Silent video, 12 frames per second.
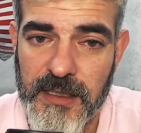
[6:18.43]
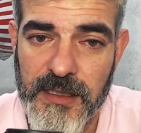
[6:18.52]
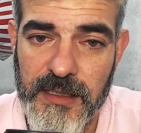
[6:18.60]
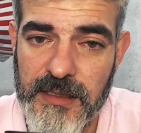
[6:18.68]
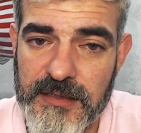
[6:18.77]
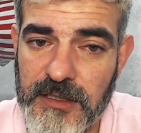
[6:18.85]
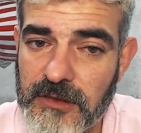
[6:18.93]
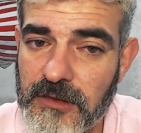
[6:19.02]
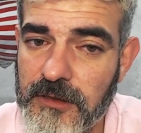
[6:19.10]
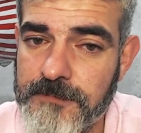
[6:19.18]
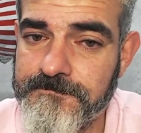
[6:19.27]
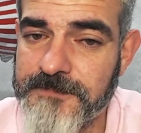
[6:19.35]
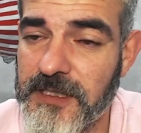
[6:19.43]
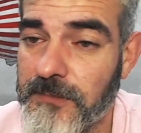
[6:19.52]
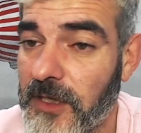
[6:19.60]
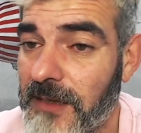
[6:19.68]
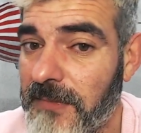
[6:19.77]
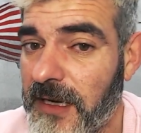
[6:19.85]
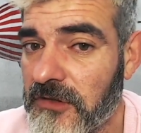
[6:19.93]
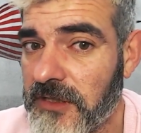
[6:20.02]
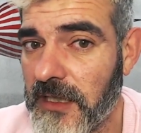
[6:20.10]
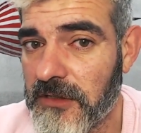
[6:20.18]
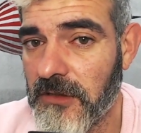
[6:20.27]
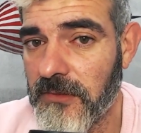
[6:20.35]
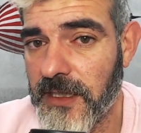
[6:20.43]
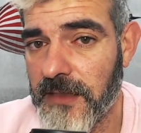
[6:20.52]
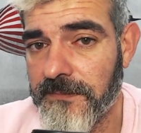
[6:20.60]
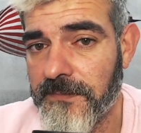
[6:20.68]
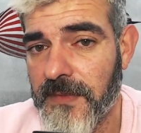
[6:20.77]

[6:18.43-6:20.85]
y si no, se ponen manos a las obras,